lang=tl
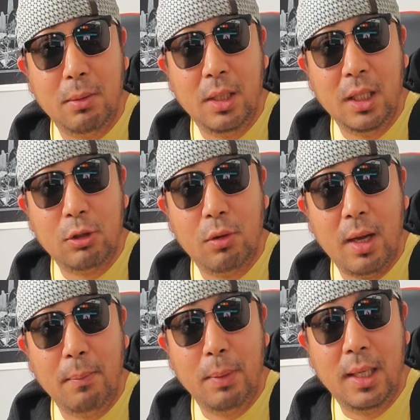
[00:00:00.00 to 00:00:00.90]
Lito
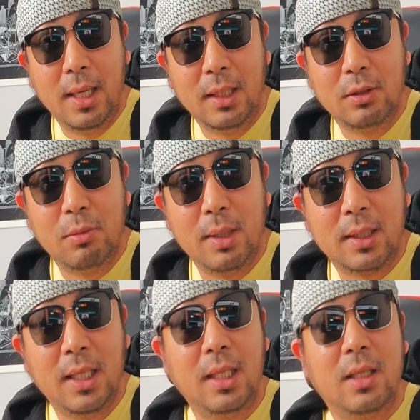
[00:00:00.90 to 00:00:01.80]
ay biglang
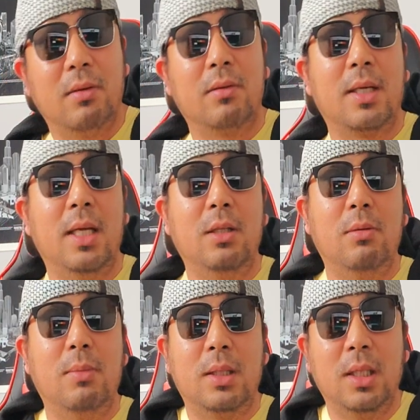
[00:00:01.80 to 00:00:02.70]
dumating. Okay,
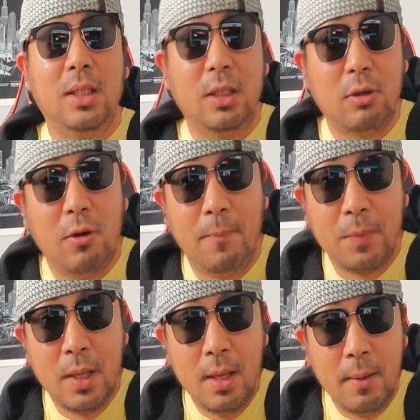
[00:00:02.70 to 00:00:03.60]
dumating dito
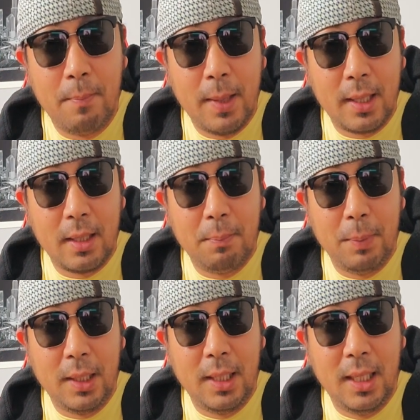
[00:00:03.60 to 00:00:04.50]
para
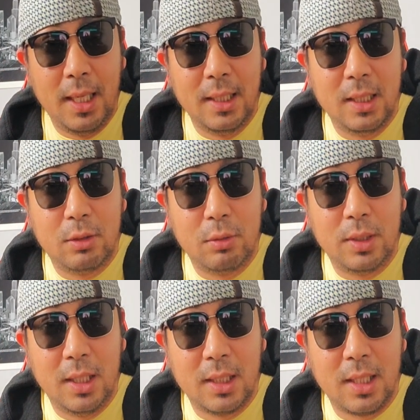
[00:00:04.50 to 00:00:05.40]
pigilan itong
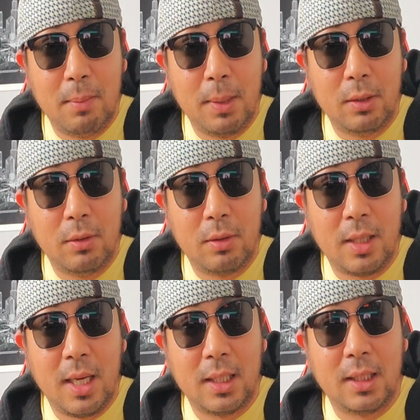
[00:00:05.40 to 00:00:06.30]
sina Salvador
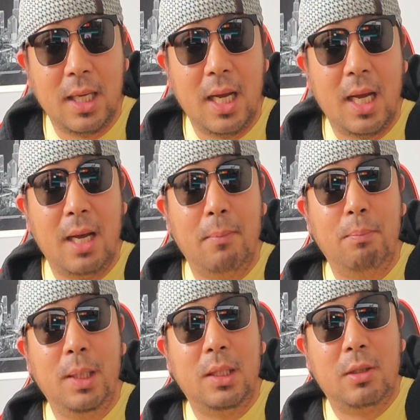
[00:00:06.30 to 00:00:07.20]
at uh, ah,
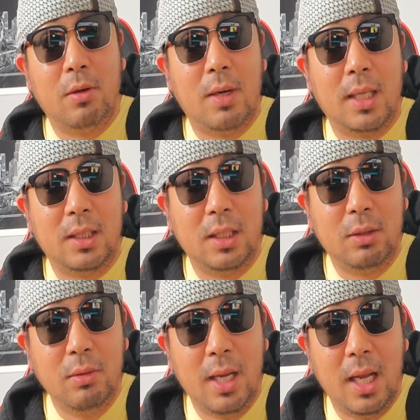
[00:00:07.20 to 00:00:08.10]
Bito at
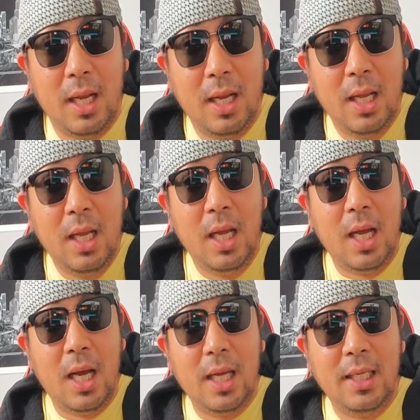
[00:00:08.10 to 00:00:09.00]
ito nga
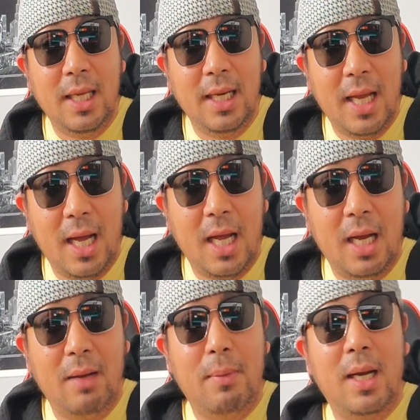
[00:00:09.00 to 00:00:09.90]
ay na
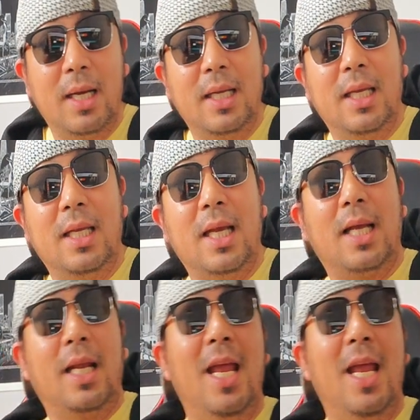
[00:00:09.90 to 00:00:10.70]
ang mga nangyayari